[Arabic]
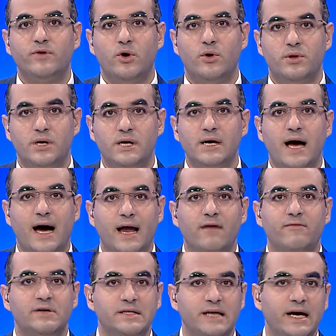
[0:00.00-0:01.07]
العذريه على
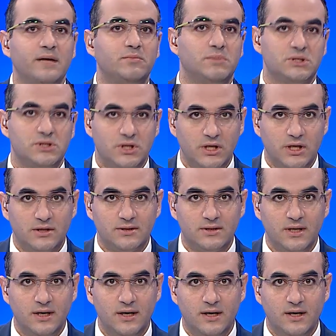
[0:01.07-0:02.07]
فتيات مصريات